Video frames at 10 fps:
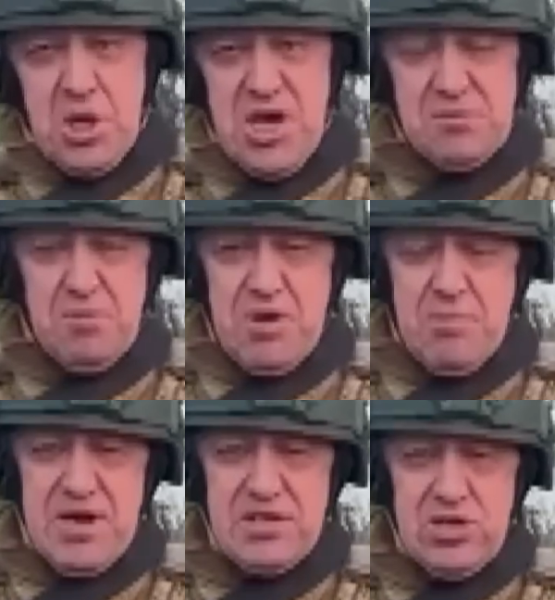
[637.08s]

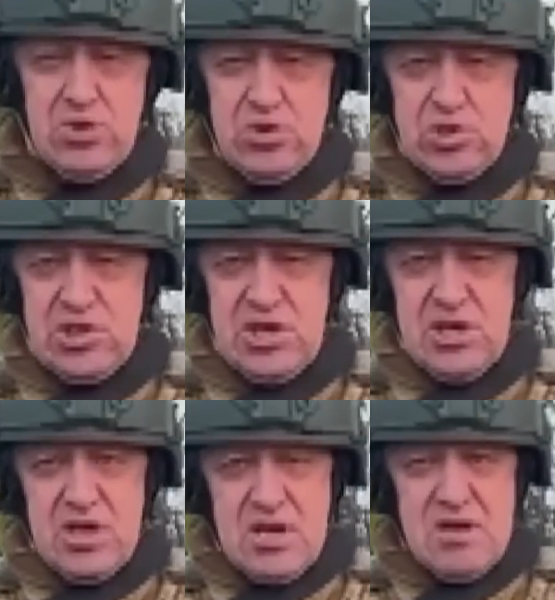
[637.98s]
অস্থিতিশীল ও মানবাধিকার
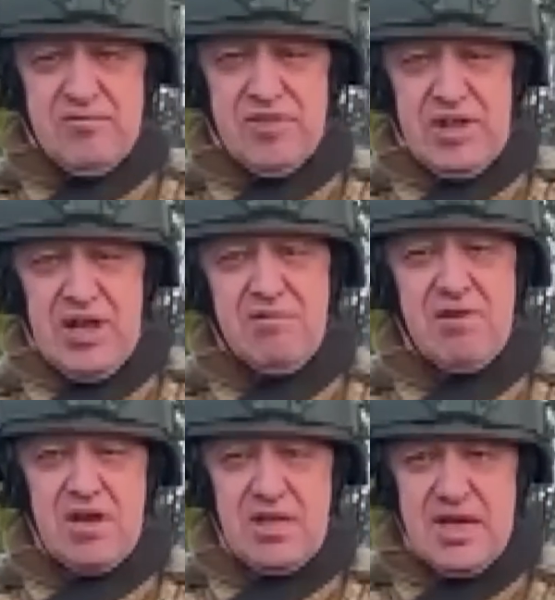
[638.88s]
লঙ্ঘনের
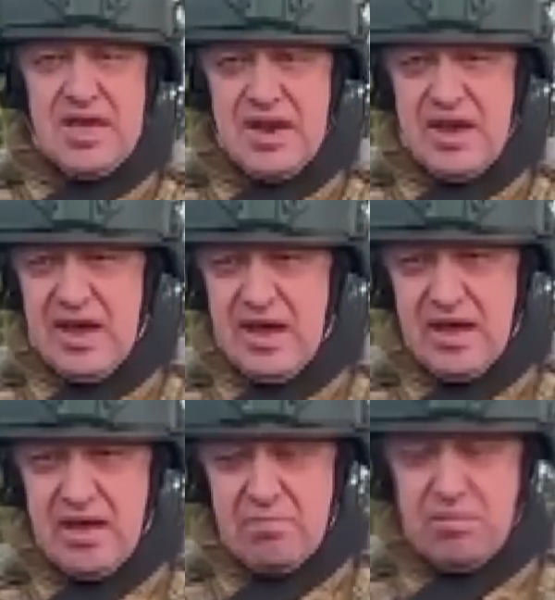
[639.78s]
সহযোগিতা করার জন্য
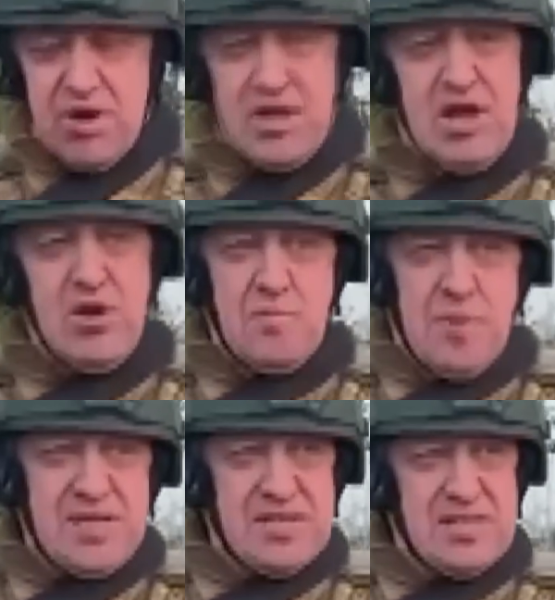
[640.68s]
ওয়াগনারকে
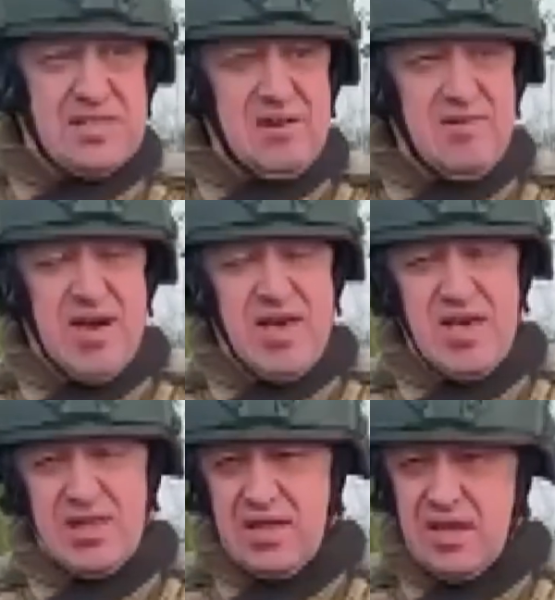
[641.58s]
দোষারোপ করেছে
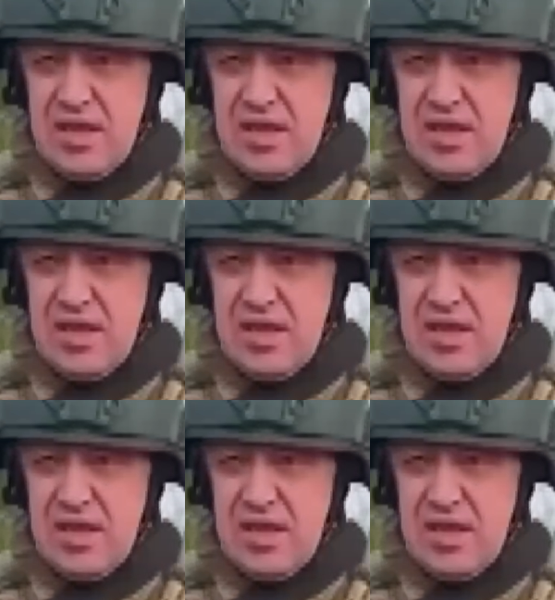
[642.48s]
যুক্তরাষ্ট্র